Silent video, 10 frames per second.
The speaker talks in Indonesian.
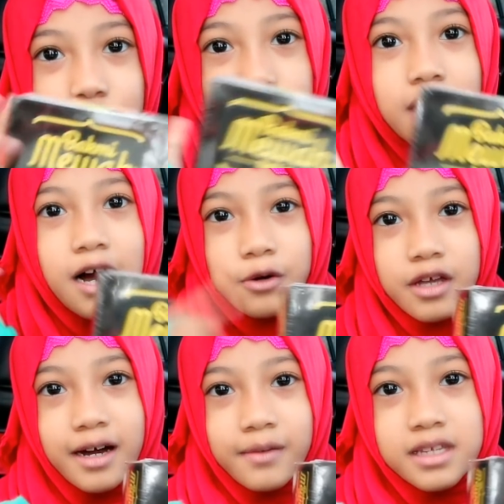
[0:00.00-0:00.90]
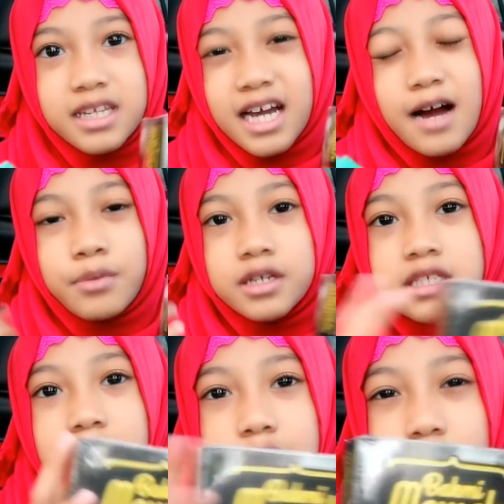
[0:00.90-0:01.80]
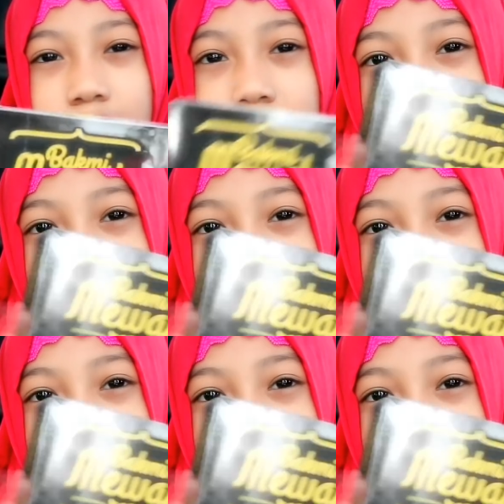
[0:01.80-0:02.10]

untuk aku ya ini nggak pedes sama yang